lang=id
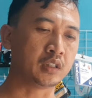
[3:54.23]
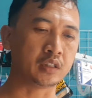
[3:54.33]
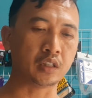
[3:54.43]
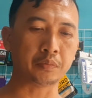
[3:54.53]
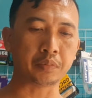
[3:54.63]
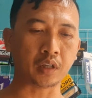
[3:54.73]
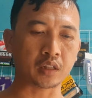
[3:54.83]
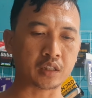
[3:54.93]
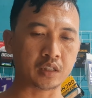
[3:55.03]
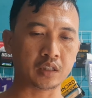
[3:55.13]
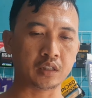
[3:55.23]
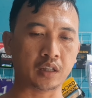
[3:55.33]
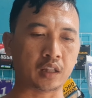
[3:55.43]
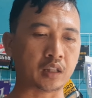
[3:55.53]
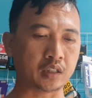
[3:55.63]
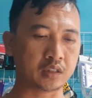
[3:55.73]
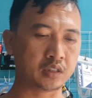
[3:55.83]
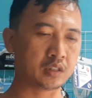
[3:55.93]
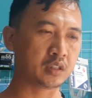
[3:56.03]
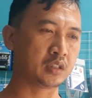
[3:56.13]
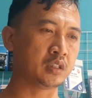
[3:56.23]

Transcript: dia berarti atas